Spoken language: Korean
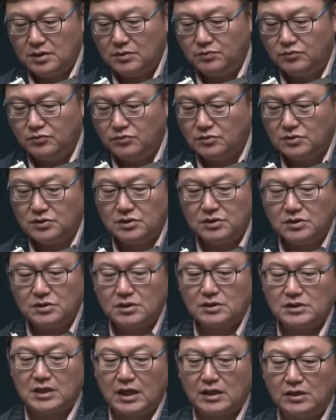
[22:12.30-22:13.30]
네. 이분은
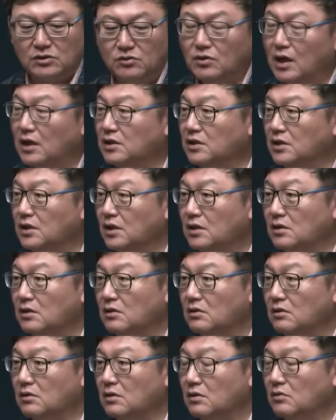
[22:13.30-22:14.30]
진짜 장로가
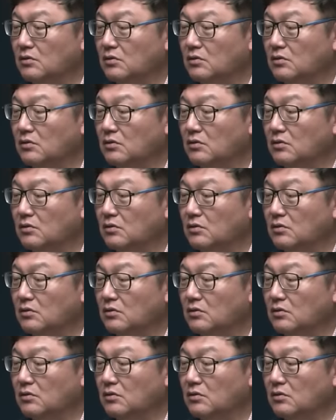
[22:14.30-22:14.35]
아니라